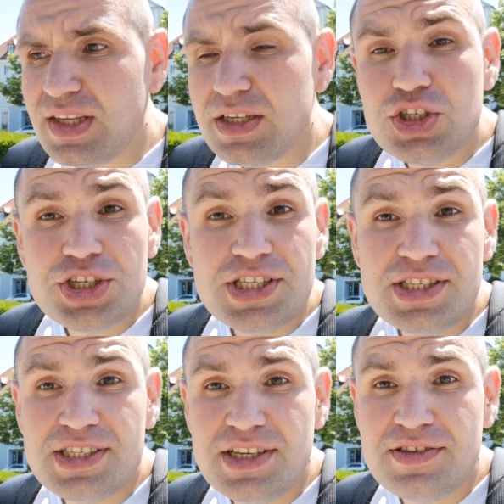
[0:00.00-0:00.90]
жизни
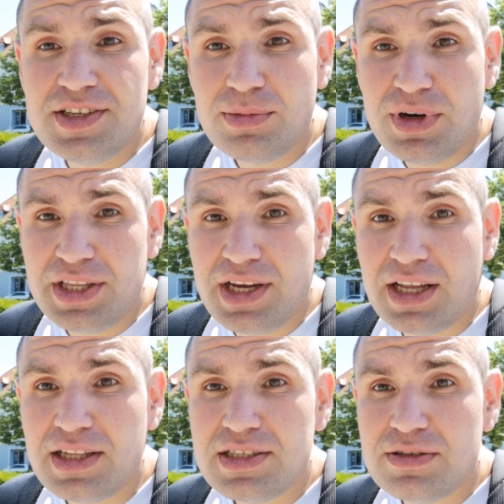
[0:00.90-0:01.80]
здесь, в Германии.
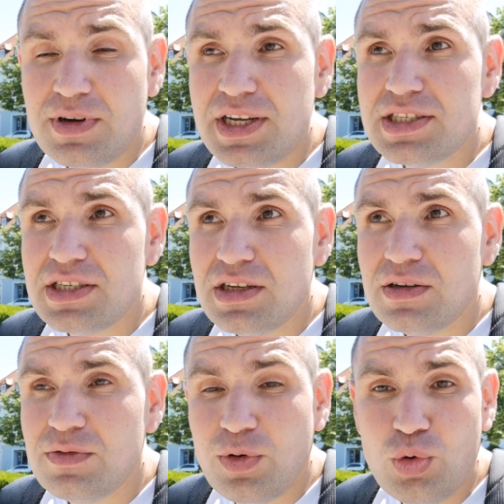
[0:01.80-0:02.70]
Канал называется
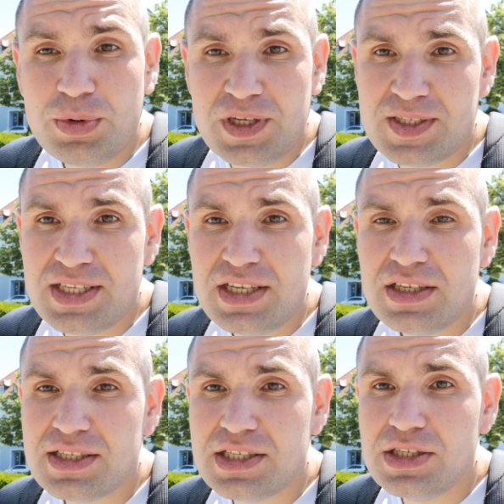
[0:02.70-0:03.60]
From KZ.
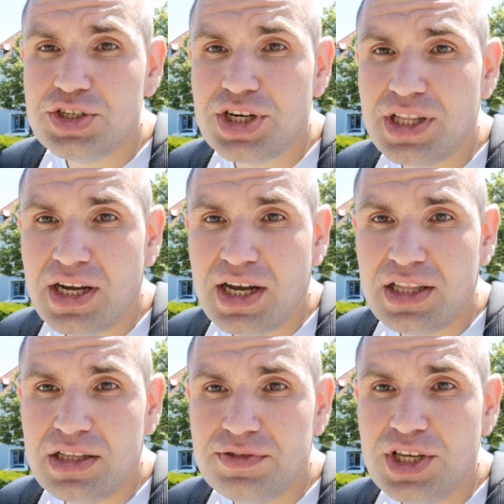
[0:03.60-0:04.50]
Ссылочка на
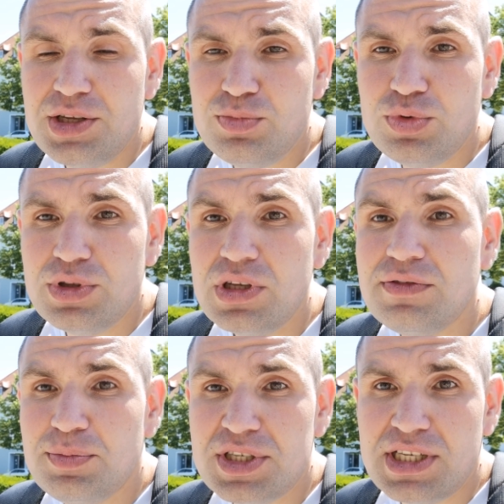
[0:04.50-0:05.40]
канал Евгения будет
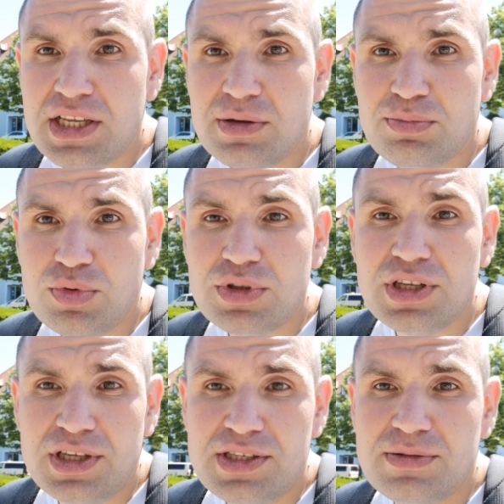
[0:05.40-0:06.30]
в описании под
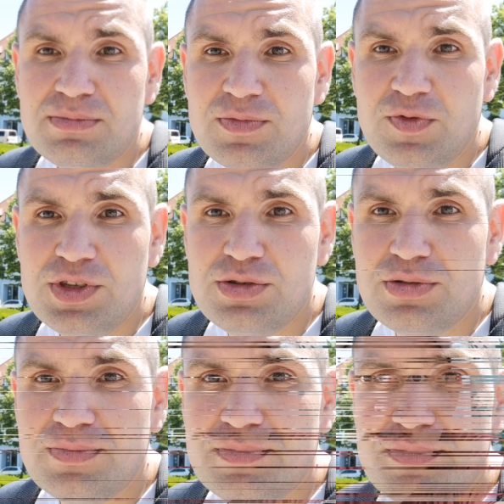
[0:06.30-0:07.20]
этим видео.
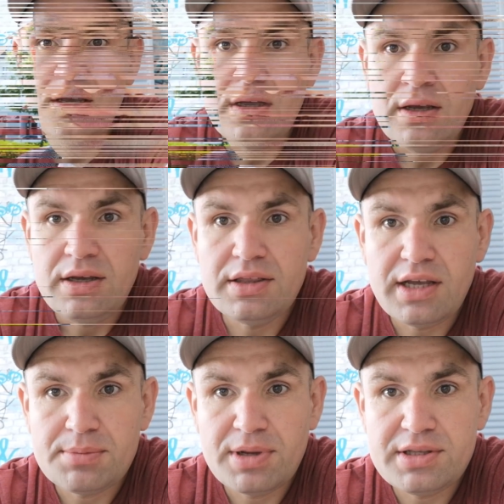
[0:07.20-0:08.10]

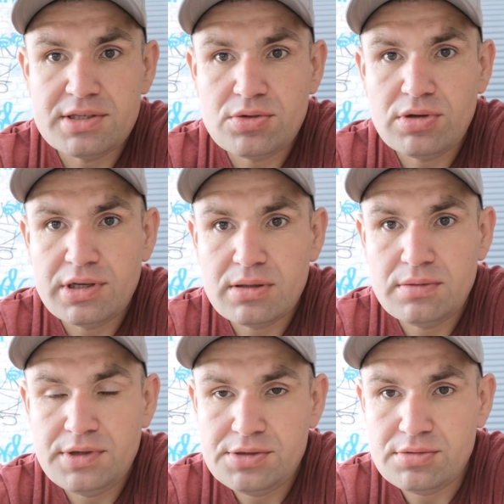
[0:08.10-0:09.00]
Итак, предыстория этого
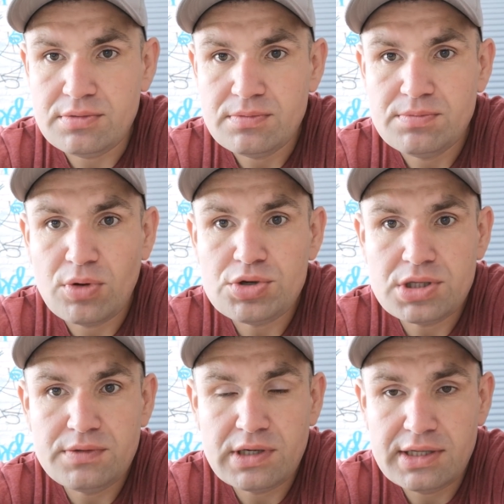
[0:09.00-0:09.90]
видео. В
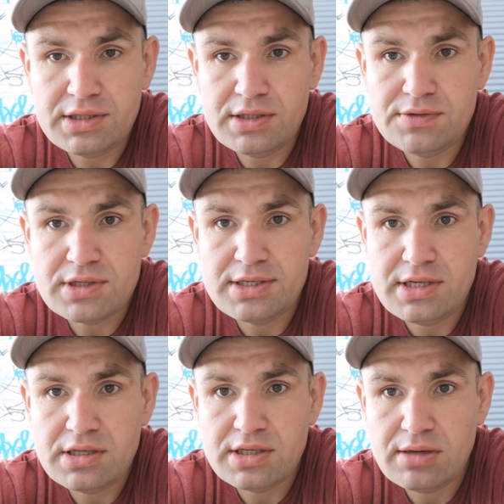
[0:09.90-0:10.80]
прошлые выходные, в
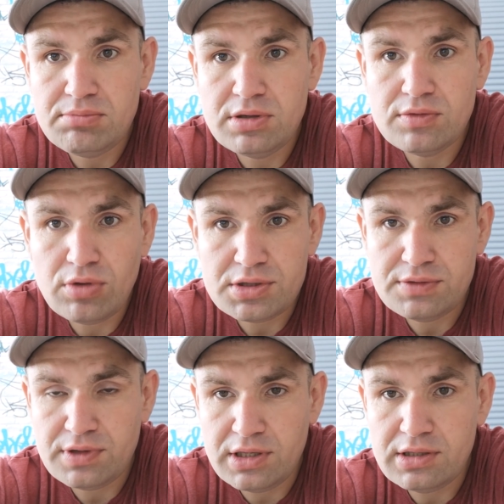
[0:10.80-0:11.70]
воскресенье, я был в городе
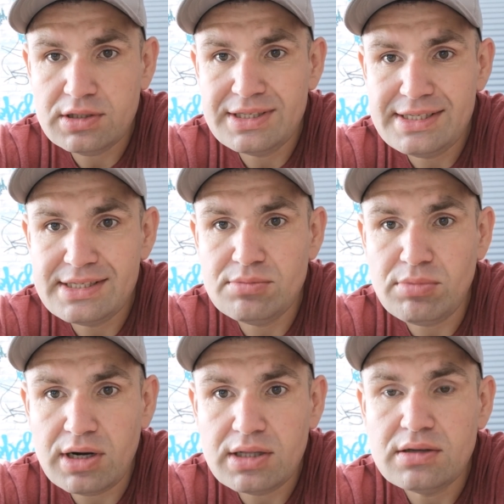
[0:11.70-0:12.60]
Фридланд и
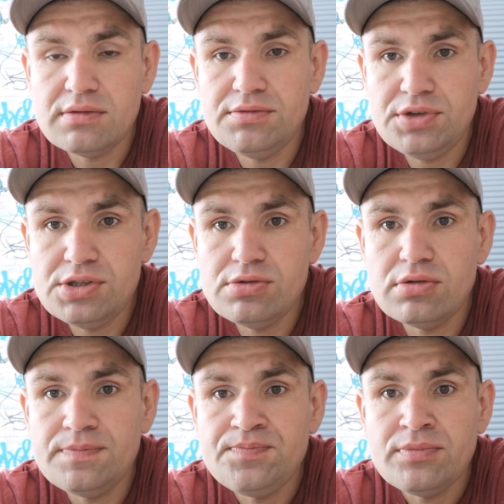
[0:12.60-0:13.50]
снимал
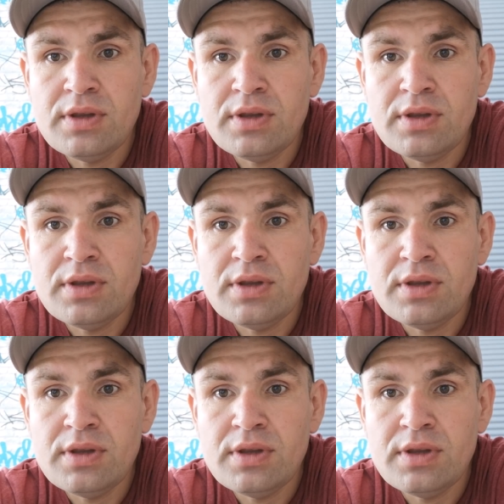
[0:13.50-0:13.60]
видео